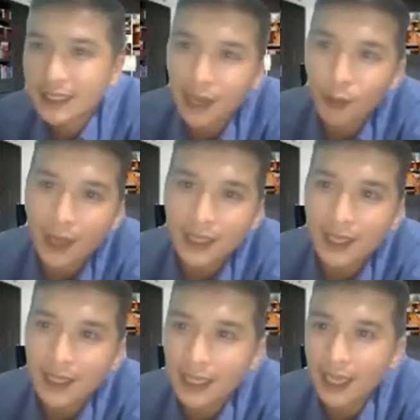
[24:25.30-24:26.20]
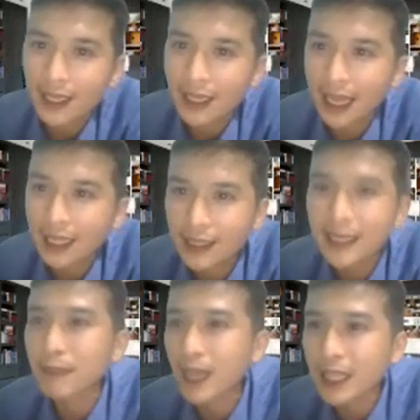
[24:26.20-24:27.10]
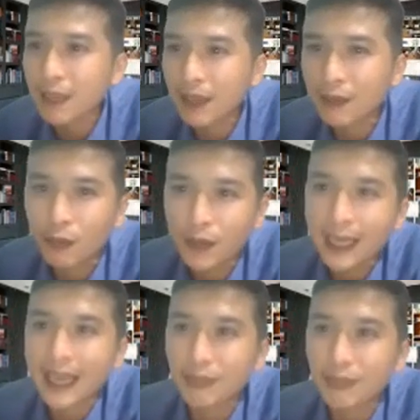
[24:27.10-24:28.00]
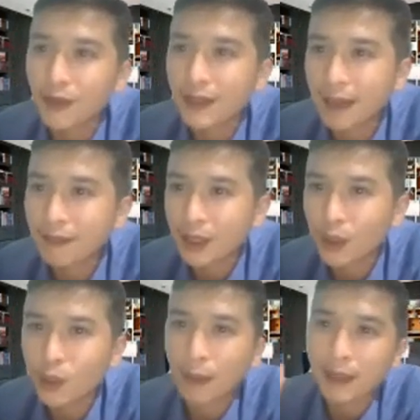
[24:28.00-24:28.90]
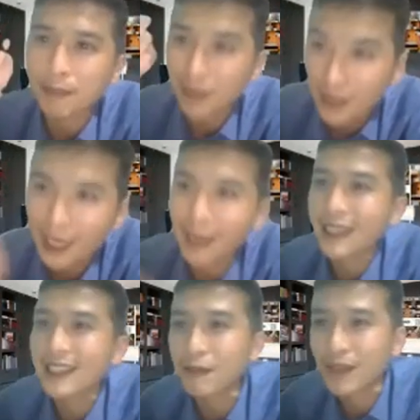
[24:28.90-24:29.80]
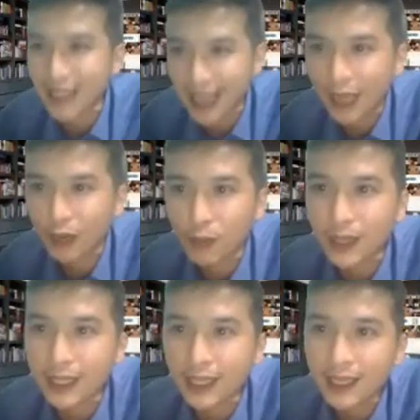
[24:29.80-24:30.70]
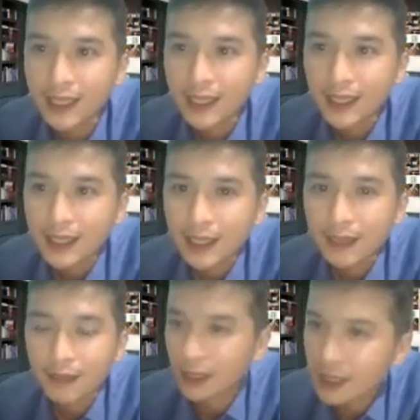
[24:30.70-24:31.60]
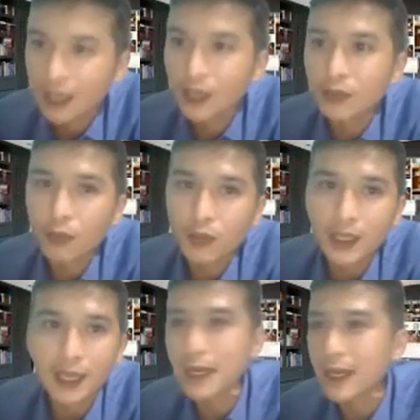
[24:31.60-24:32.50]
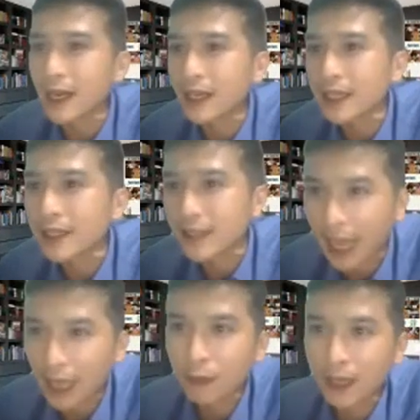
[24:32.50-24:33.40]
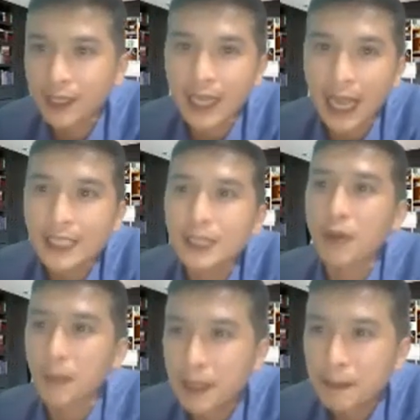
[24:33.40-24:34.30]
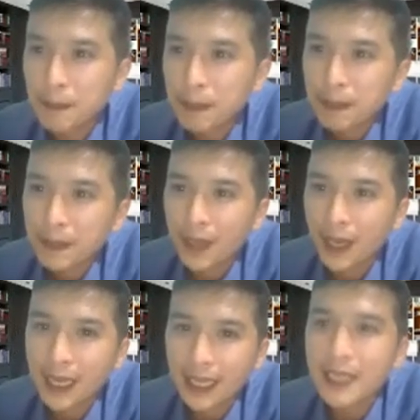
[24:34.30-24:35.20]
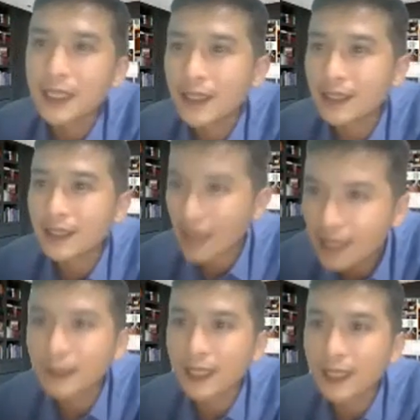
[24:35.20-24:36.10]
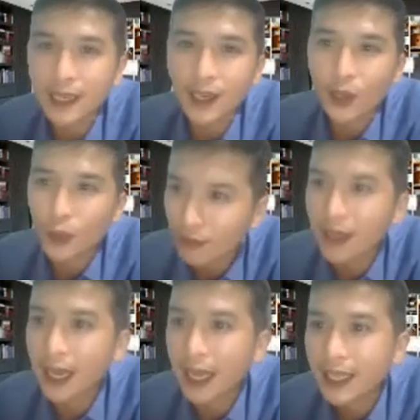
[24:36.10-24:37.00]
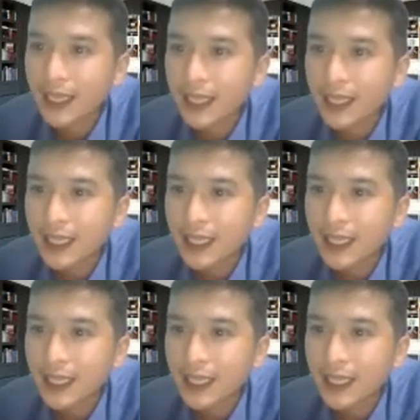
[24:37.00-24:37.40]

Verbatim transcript: thì sau khoảng chừng là gì? Là nửa năm kế tiếp là Phụng lên hai mươi mốt phần trăm và thu nhập gấp mười lần cái công việc nhà hàng của Phụng các chị. Và thật sự luôn, Phụng rất là biết ơn cái người thầy của mình, chính là anh Trương Văn Bình. Đó là cái người đã chỉ cho mình cái cơ hội tuyệt vời này.